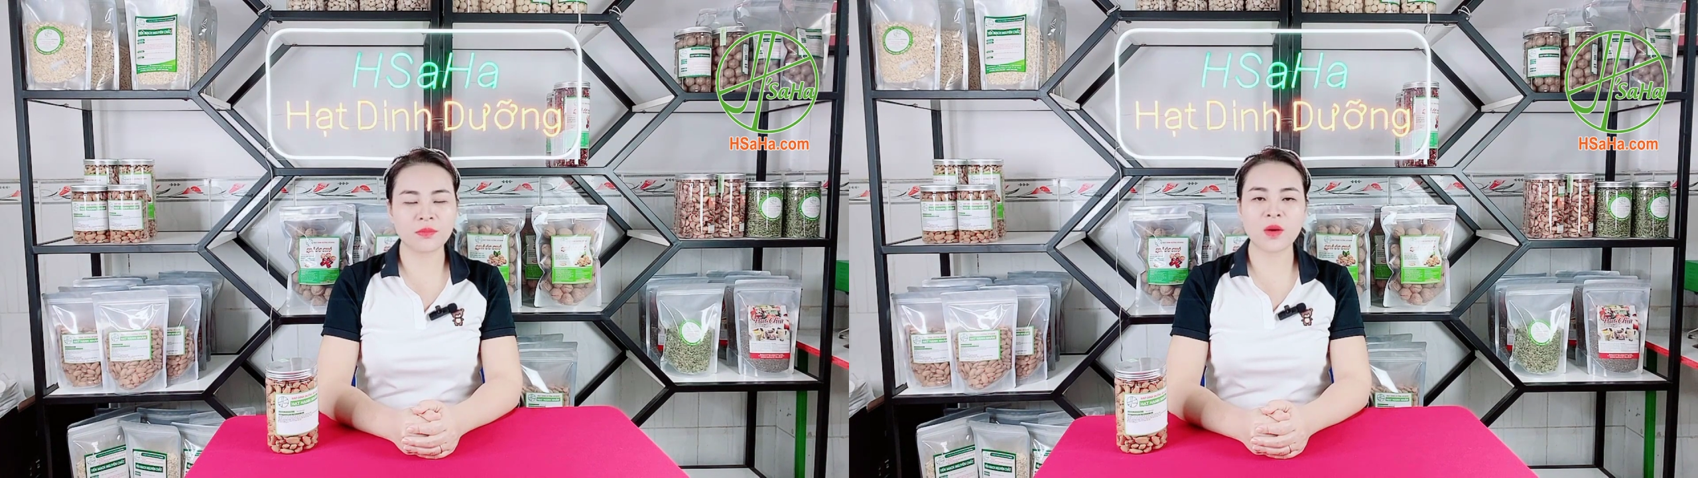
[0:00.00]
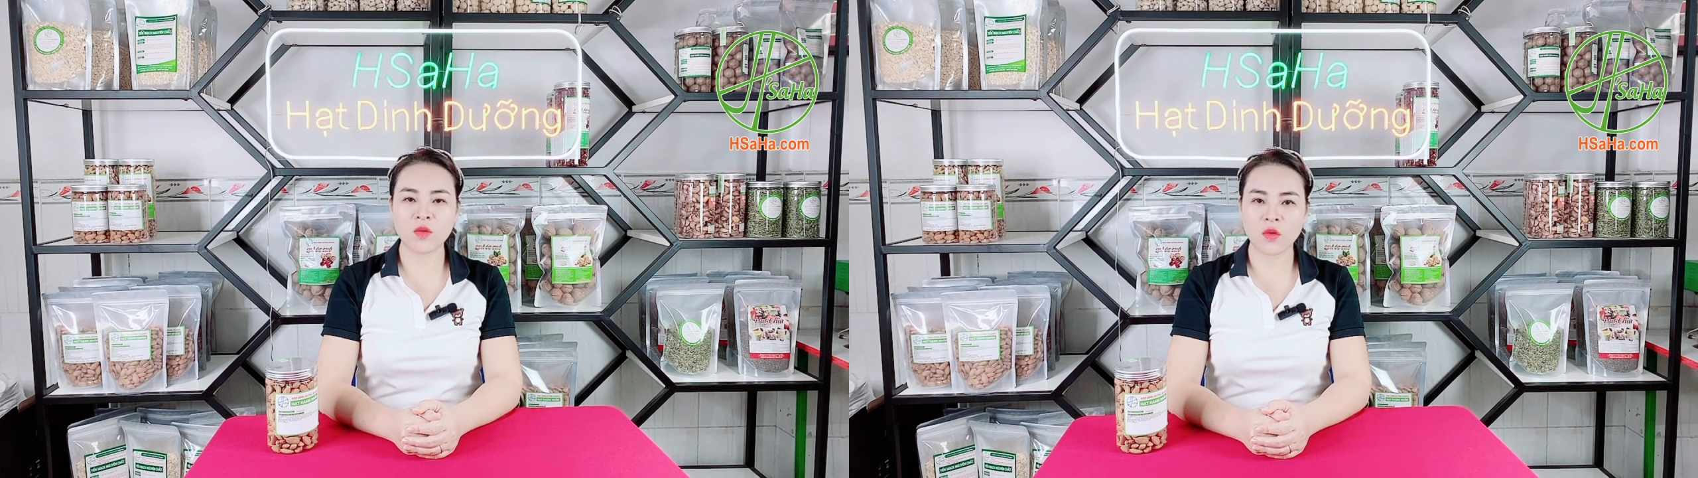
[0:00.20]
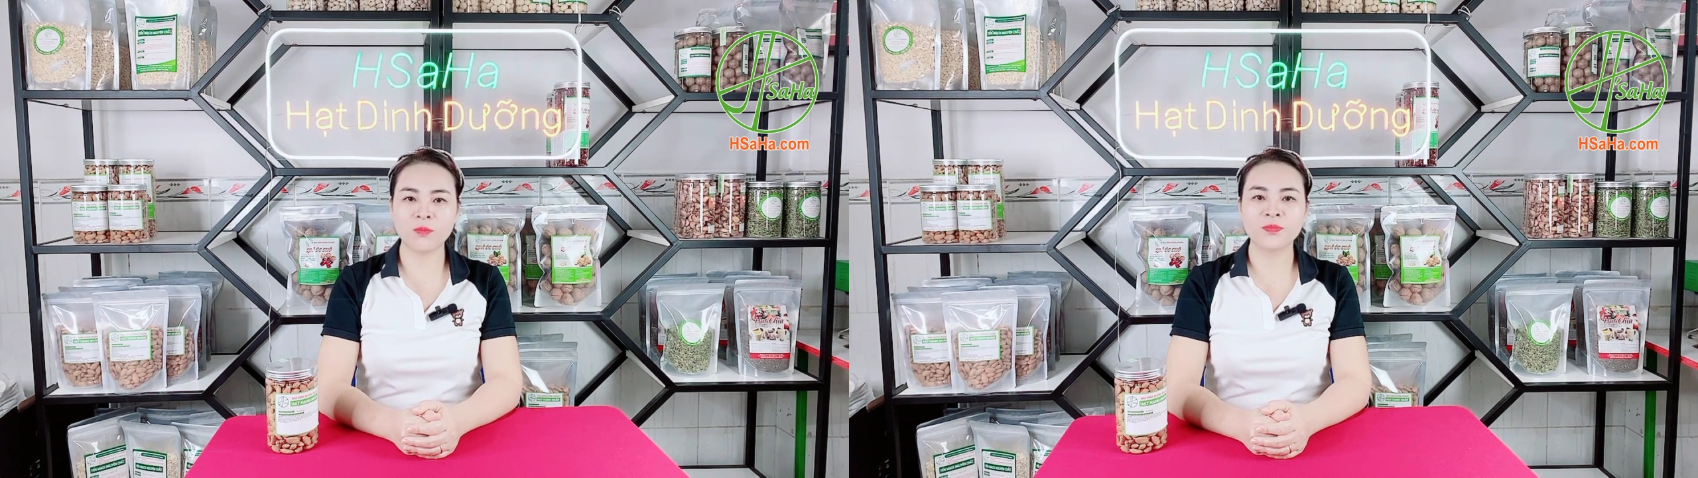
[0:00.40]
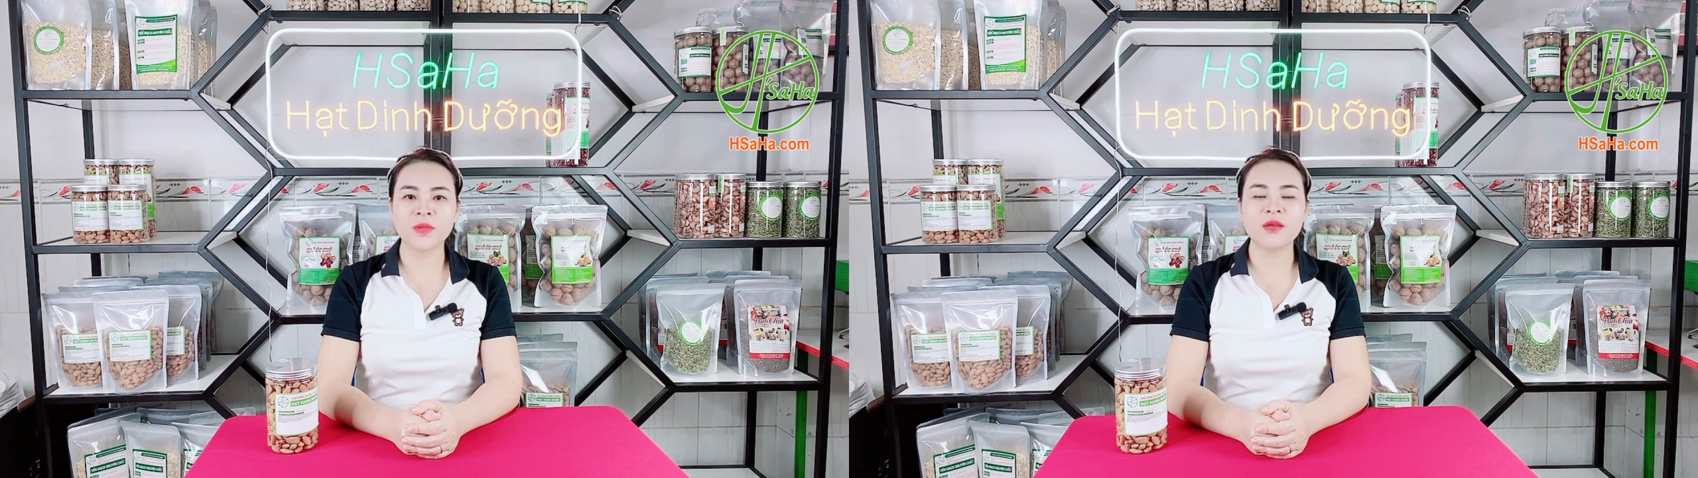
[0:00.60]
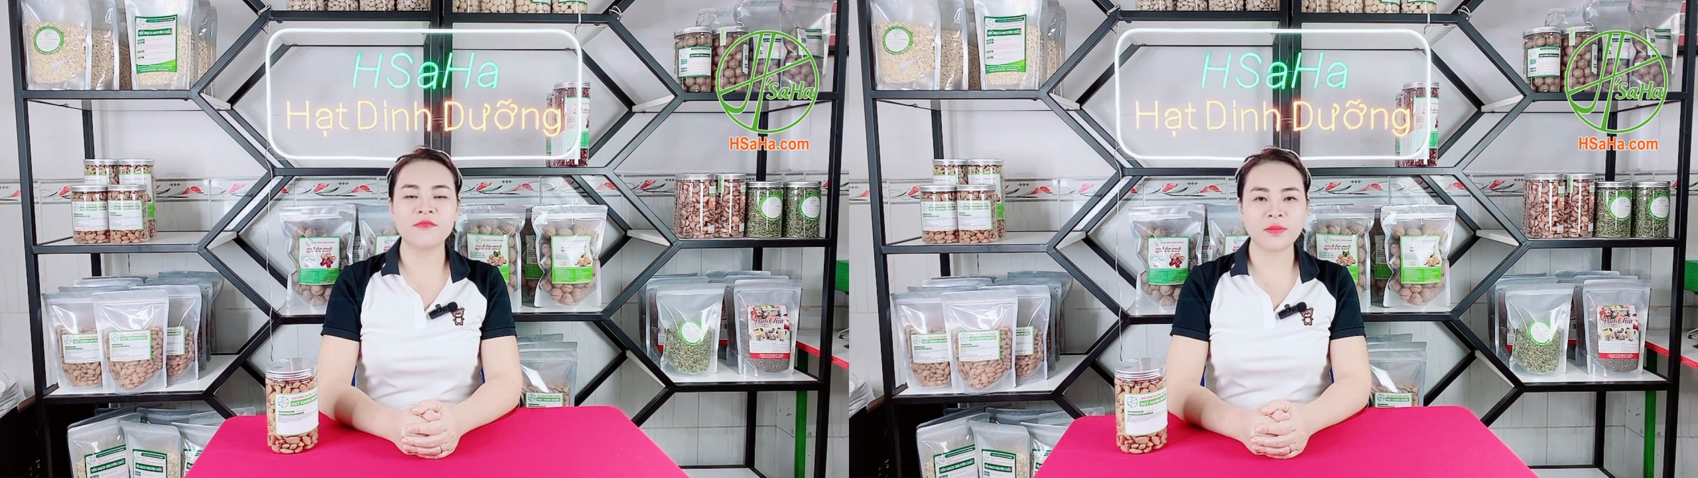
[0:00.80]
bao gồm
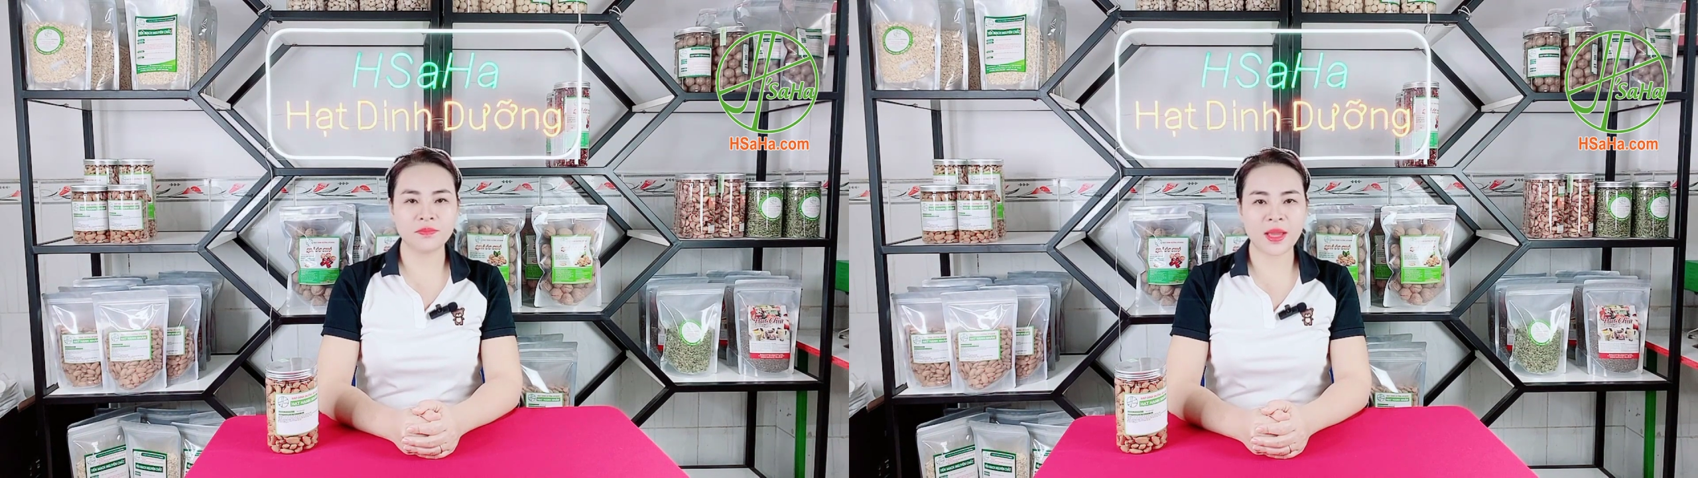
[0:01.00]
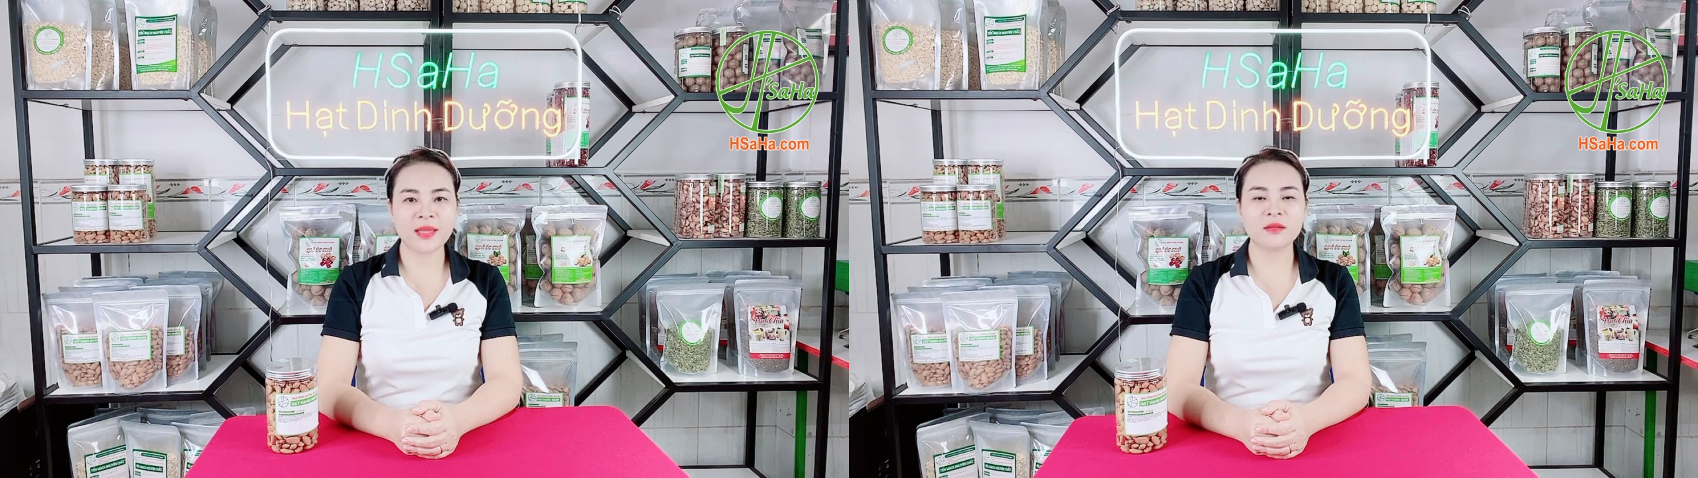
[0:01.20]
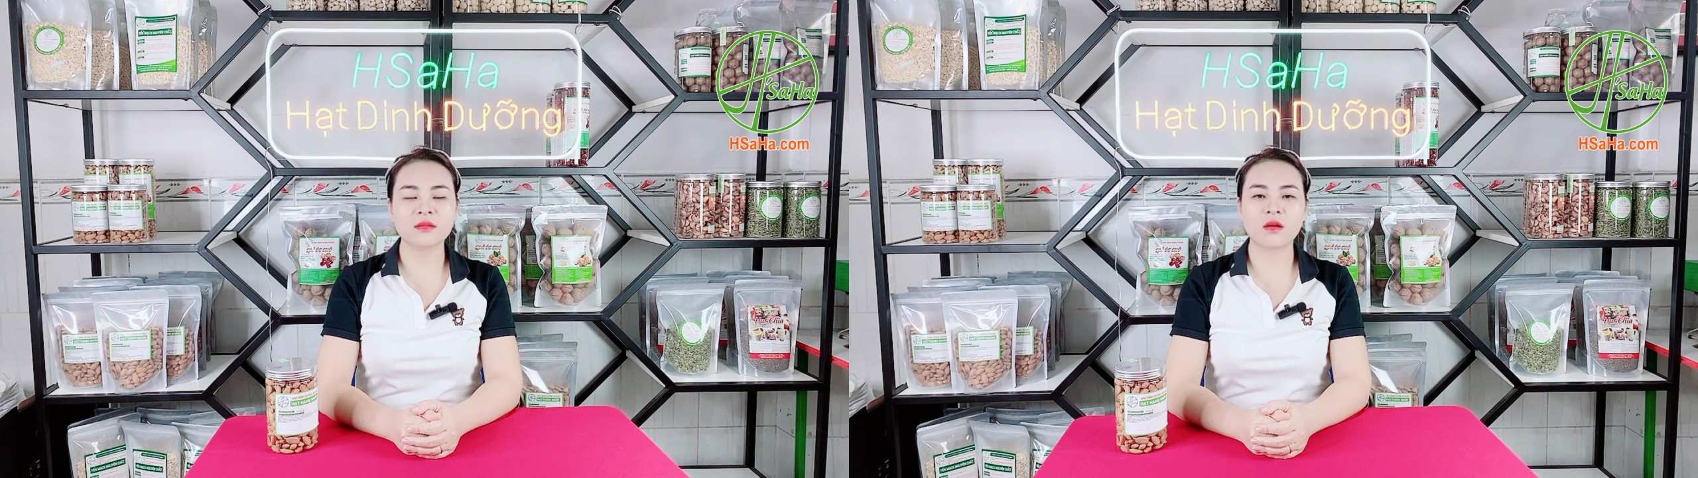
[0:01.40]
phát ban,